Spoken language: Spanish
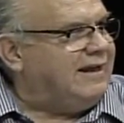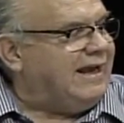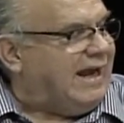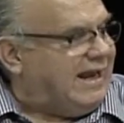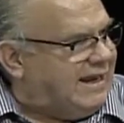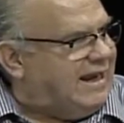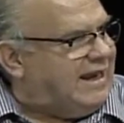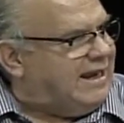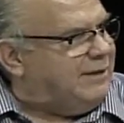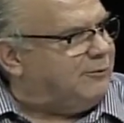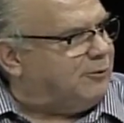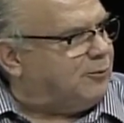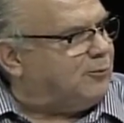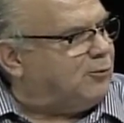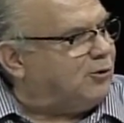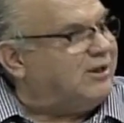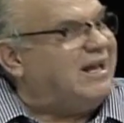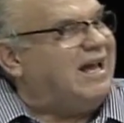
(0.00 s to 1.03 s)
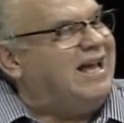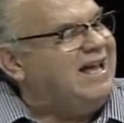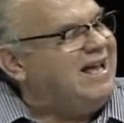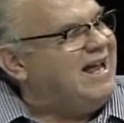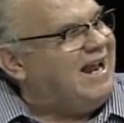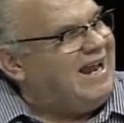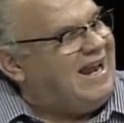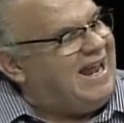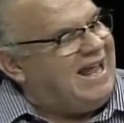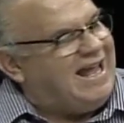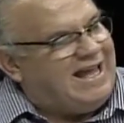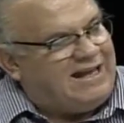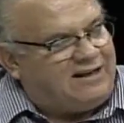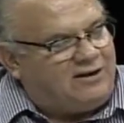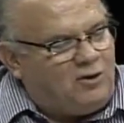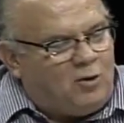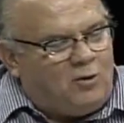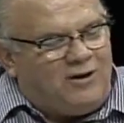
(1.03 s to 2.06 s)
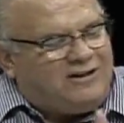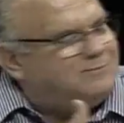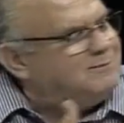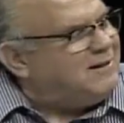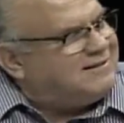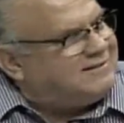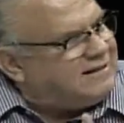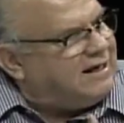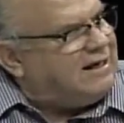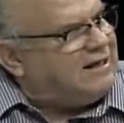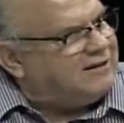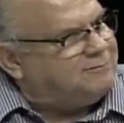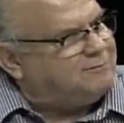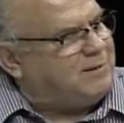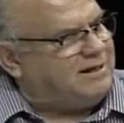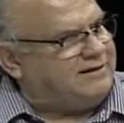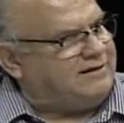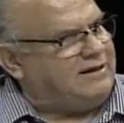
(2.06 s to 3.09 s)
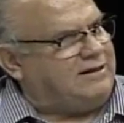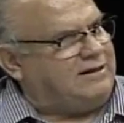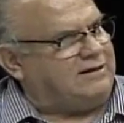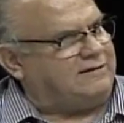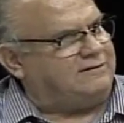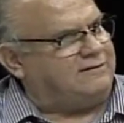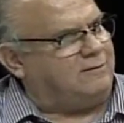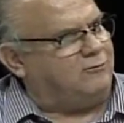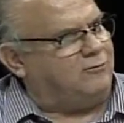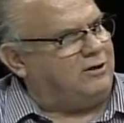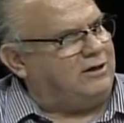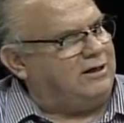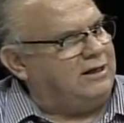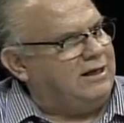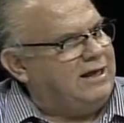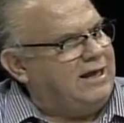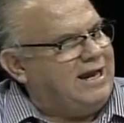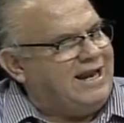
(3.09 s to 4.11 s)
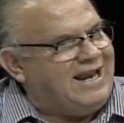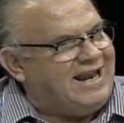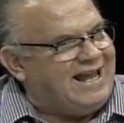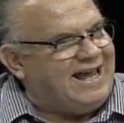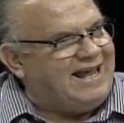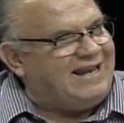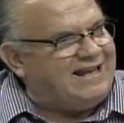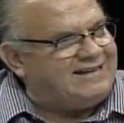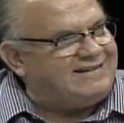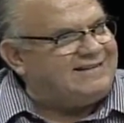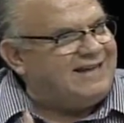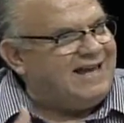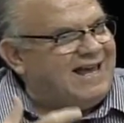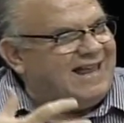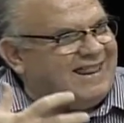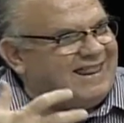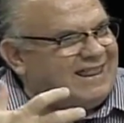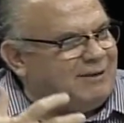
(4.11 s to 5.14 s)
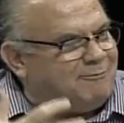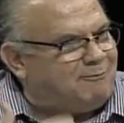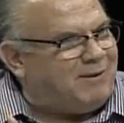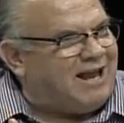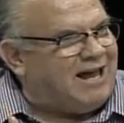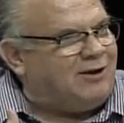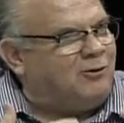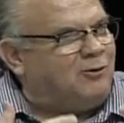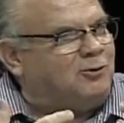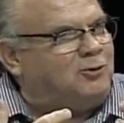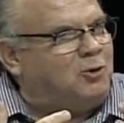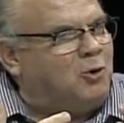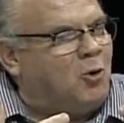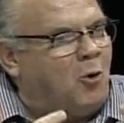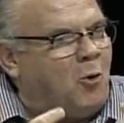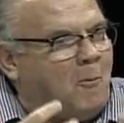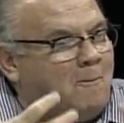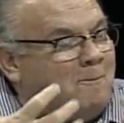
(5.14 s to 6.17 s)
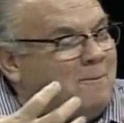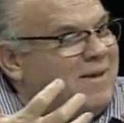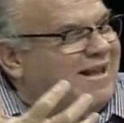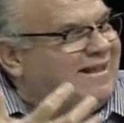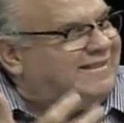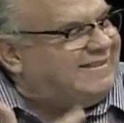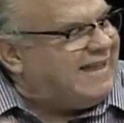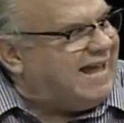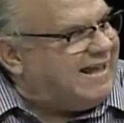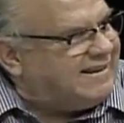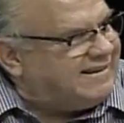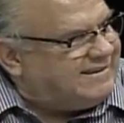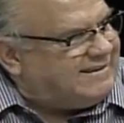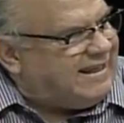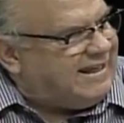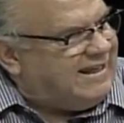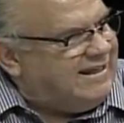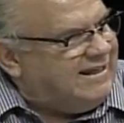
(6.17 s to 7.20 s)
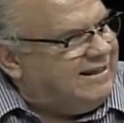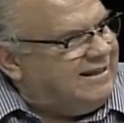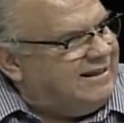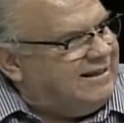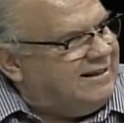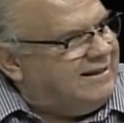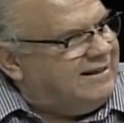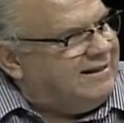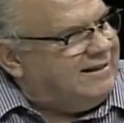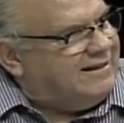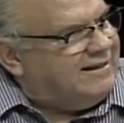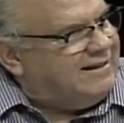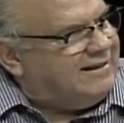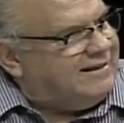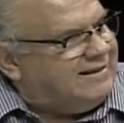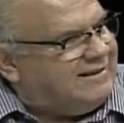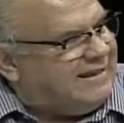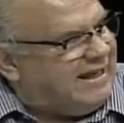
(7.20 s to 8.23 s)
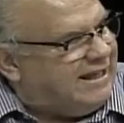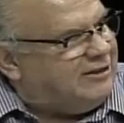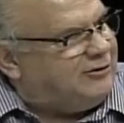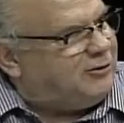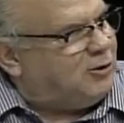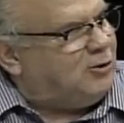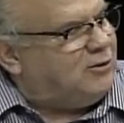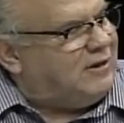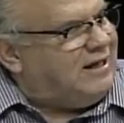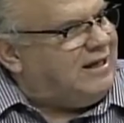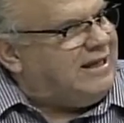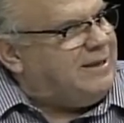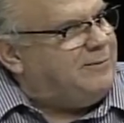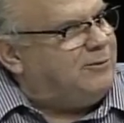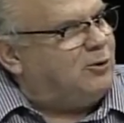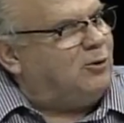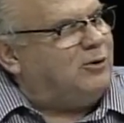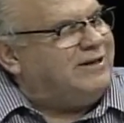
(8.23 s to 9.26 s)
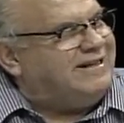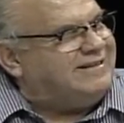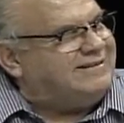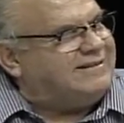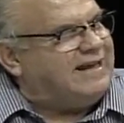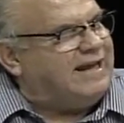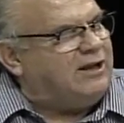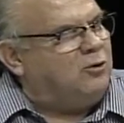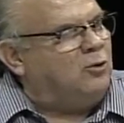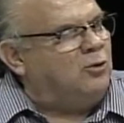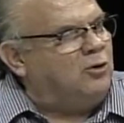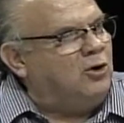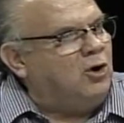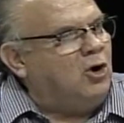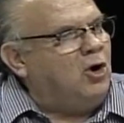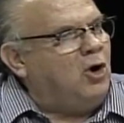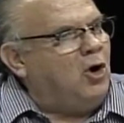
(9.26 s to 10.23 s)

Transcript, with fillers: en el libro, porque leer no es pasar las páginas, Samuel. Sí, claro. Leer es de plano tú meterte dentro del libro y ser un